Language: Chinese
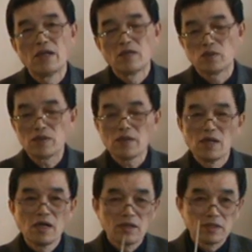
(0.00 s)
所以
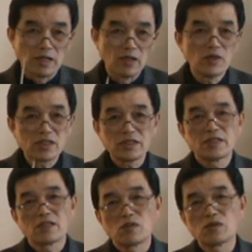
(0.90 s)
人类实际
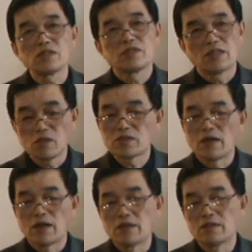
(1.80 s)
上都是早产
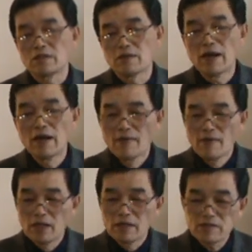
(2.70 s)
儿，对吧？
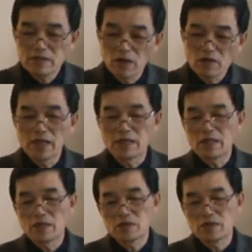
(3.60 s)
那么早产了
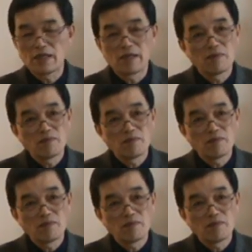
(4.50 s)
以后，在